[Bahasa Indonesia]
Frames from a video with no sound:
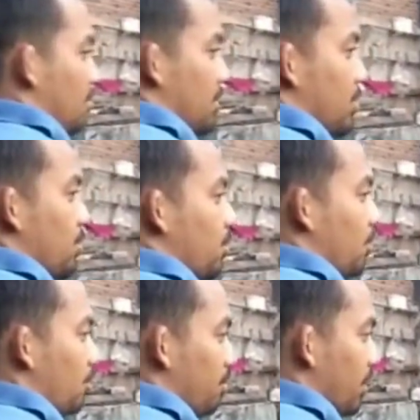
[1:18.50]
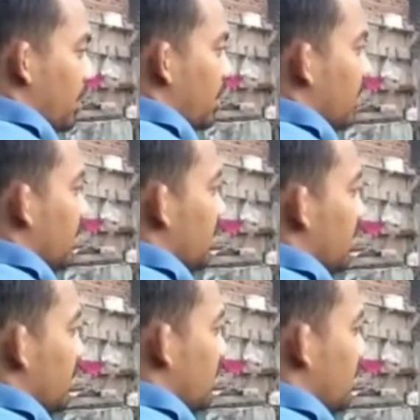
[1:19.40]
mencukupi
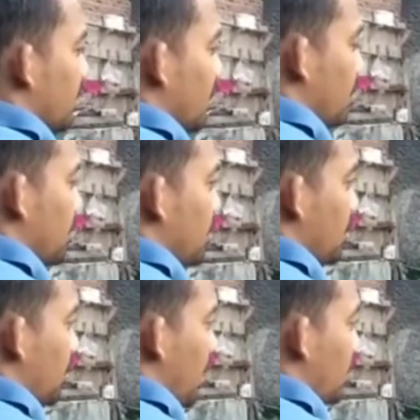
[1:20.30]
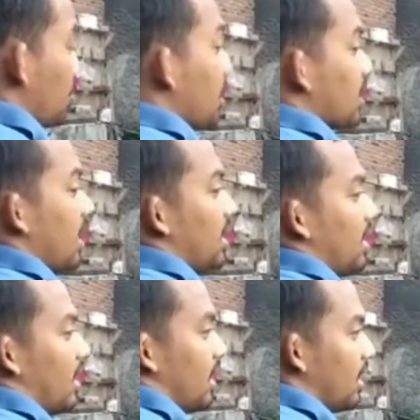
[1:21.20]
kebutuhan rumah
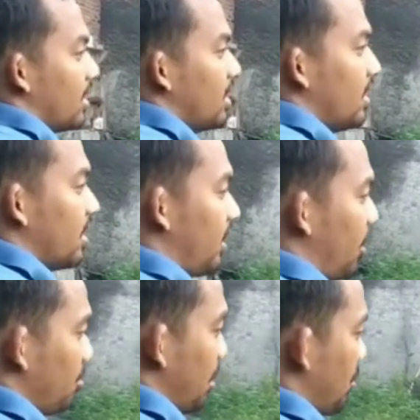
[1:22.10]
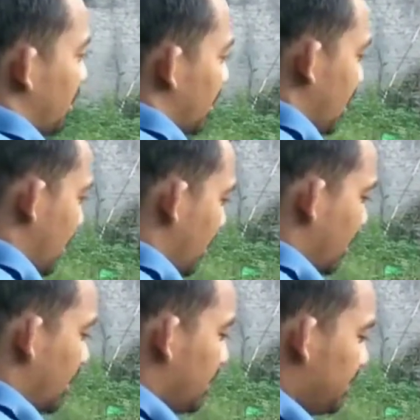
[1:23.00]
tangga kayak umpamanya
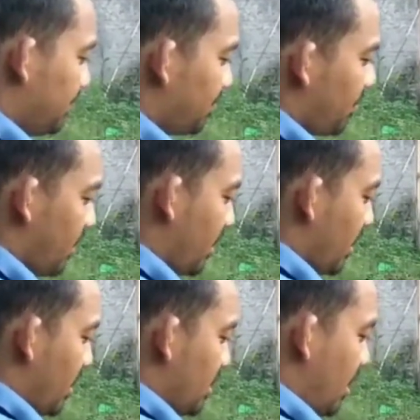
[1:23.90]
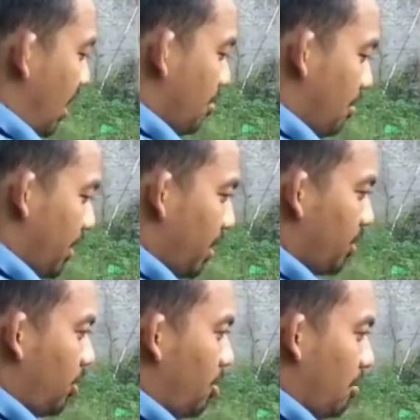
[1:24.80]
dari cabe,
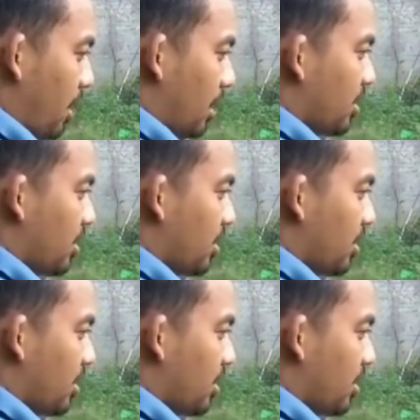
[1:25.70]
tomat,